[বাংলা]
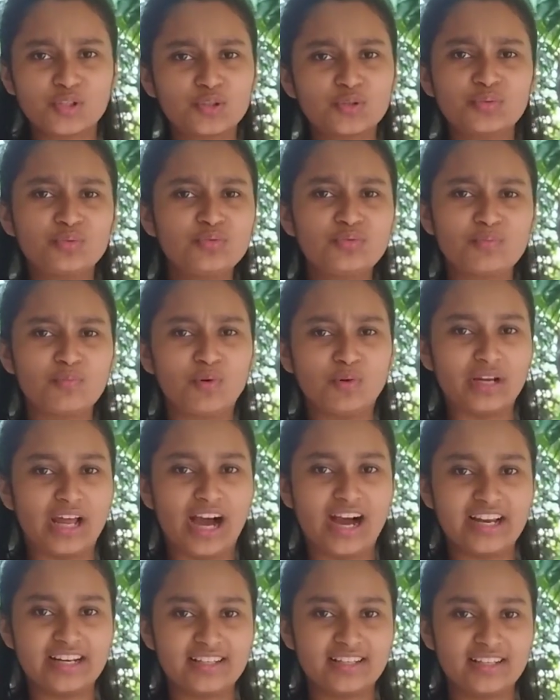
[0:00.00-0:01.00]
শুনবো
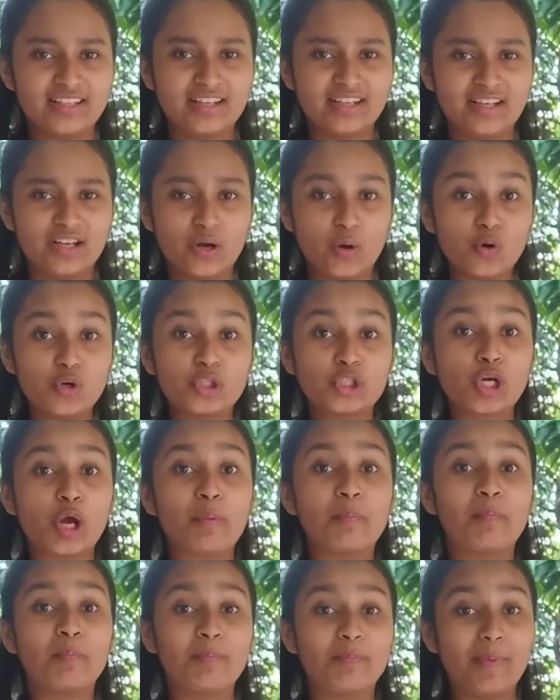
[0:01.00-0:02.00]
না
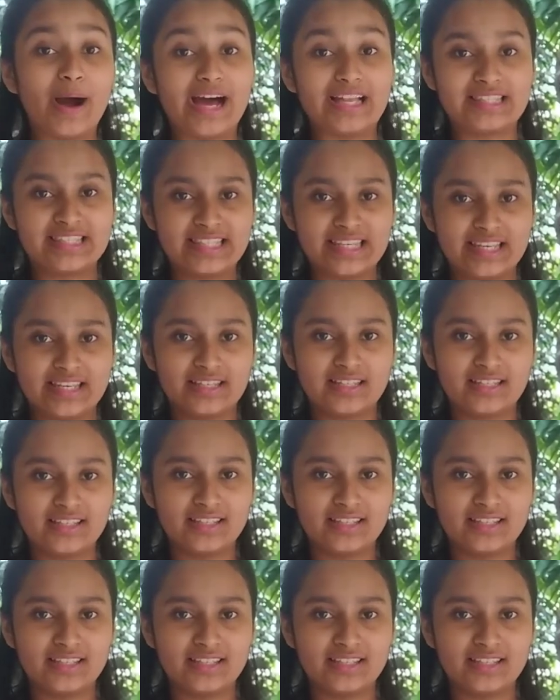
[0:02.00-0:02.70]
ওসব বাজে